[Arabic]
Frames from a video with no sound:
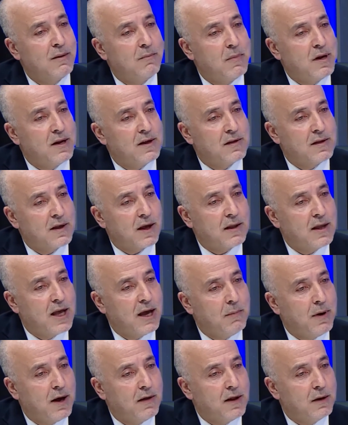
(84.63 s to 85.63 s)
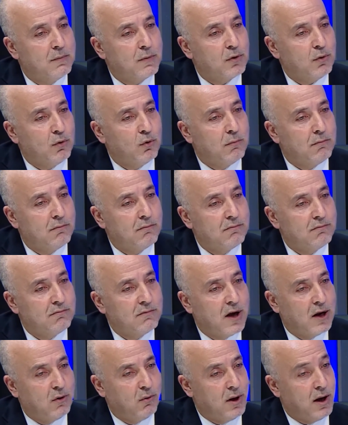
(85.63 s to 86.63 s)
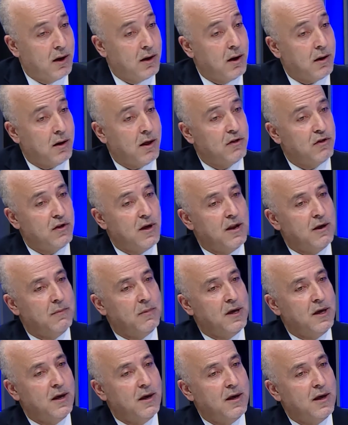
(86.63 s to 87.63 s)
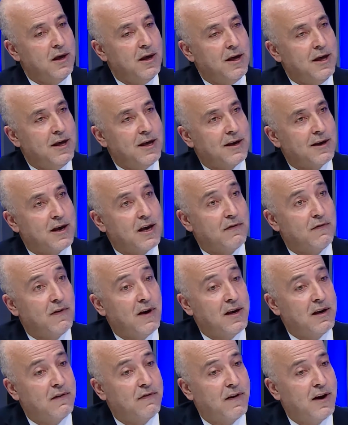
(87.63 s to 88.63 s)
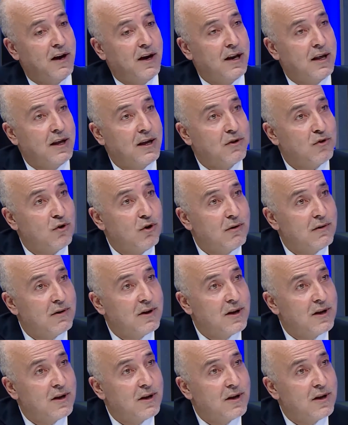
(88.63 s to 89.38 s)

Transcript: من استخدام هذا المطعوم هل هناك أعراض جانبية؟ كيف هي فاعليته